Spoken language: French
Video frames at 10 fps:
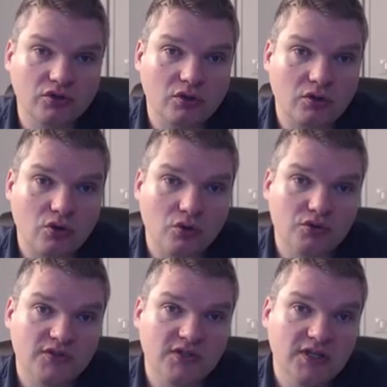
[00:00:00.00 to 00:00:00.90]
euh,
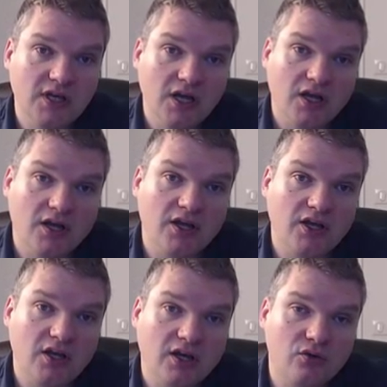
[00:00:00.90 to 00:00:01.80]
aussi
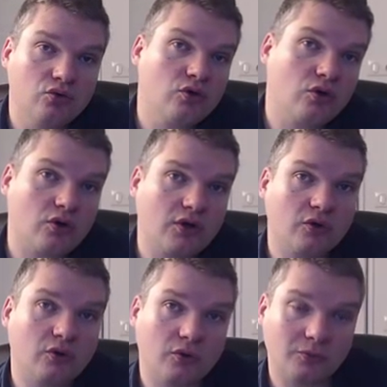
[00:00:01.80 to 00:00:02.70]
et à une heure
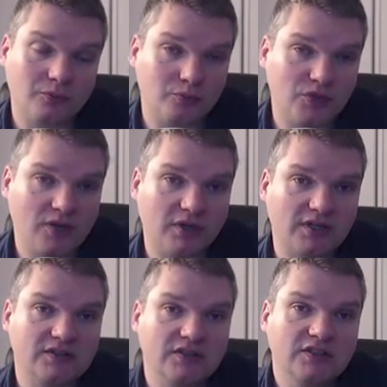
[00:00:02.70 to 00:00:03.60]
euh, bien
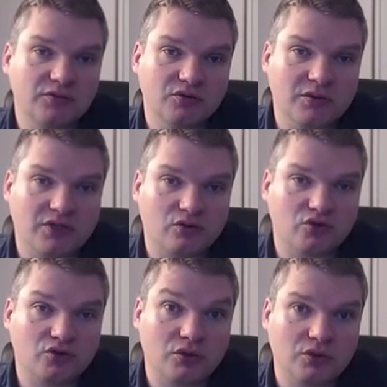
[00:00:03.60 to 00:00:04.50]
précise puisque maintenant
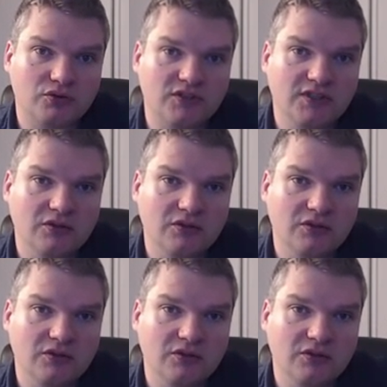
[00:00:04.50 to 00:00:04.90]
je réussis